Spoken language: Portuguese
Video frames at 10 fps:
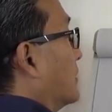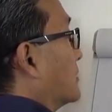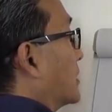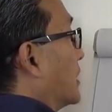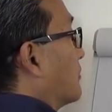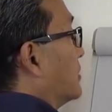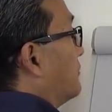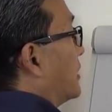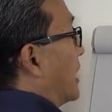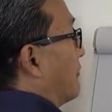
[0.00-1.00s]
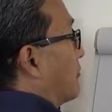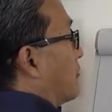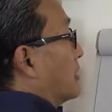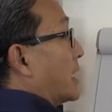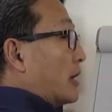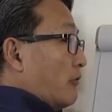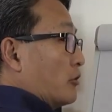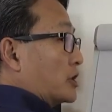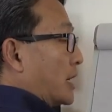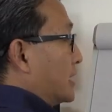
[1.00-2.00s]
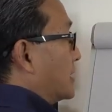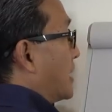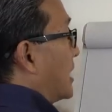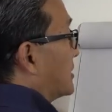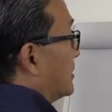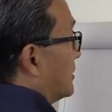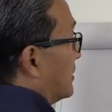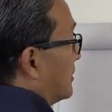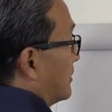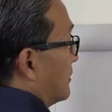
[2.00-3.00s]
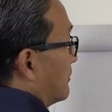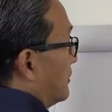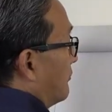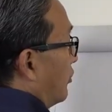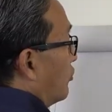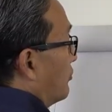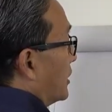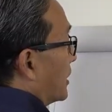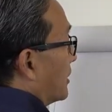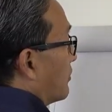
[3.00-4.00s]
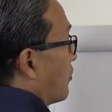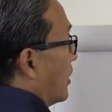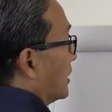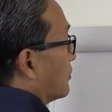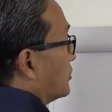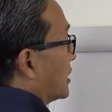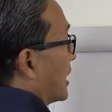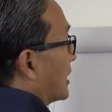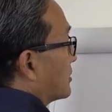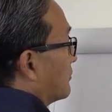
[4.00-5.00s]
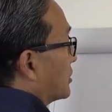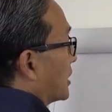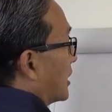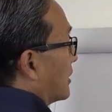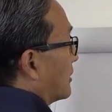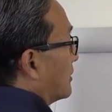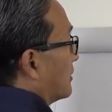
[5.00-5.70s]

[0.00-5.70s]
Isso aqui é quantificável. Quando é que eu vou gerar esse caixa? Em volume, né? Quanto de caixa eu vou gerar?